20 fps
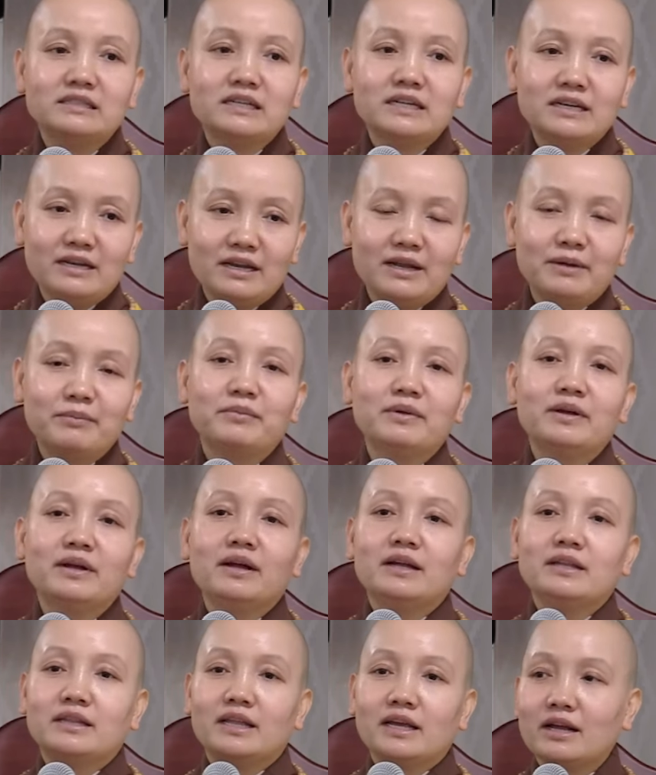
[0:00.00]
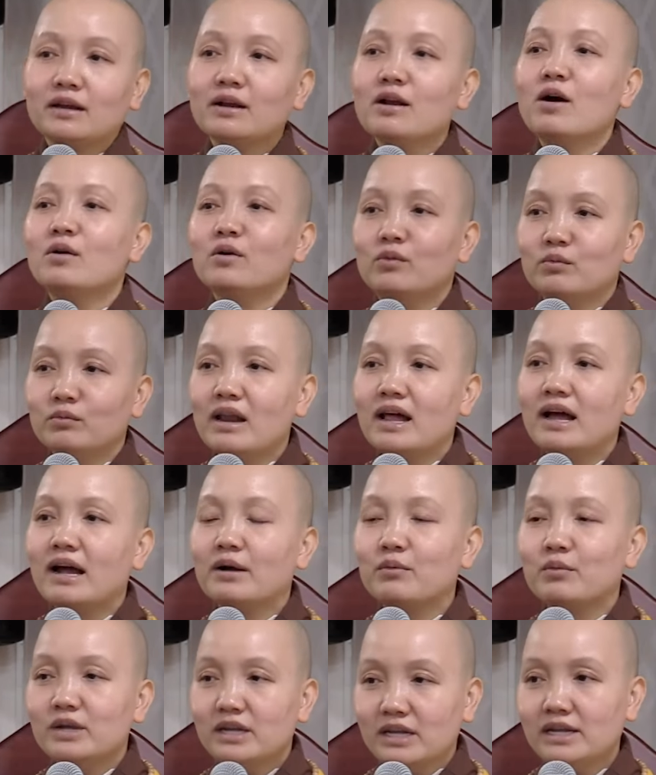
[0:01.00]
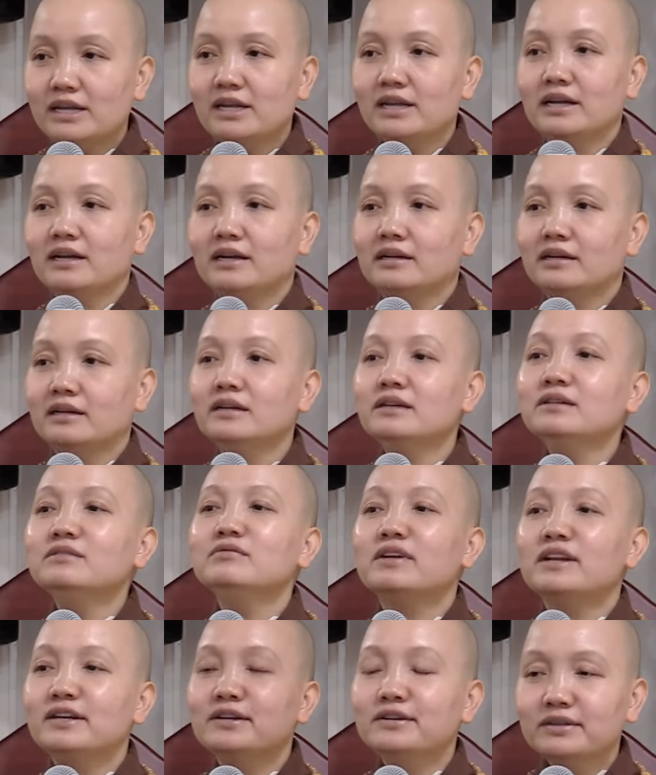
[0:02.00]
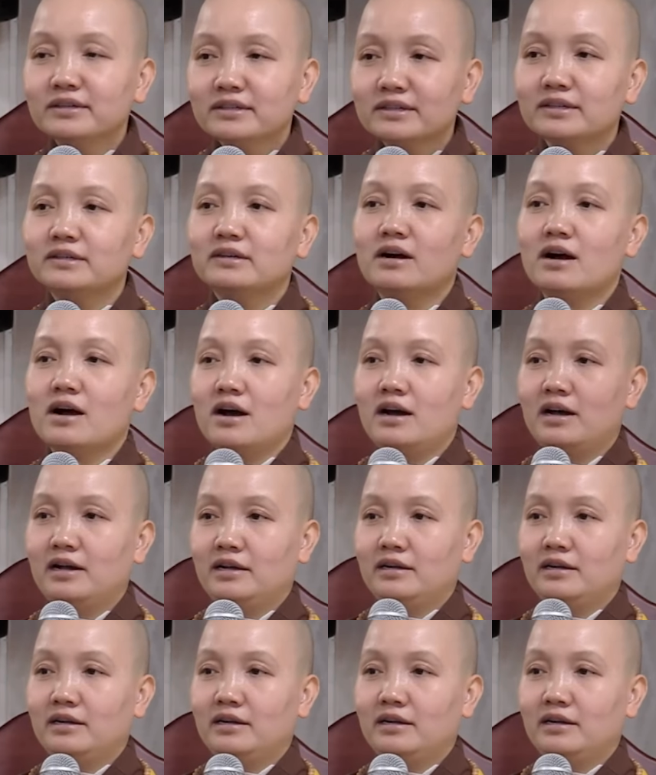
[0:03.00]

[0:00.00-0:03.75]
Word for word: trì niệm, thì cái đó cũng là quy y, hướng về nương tựa.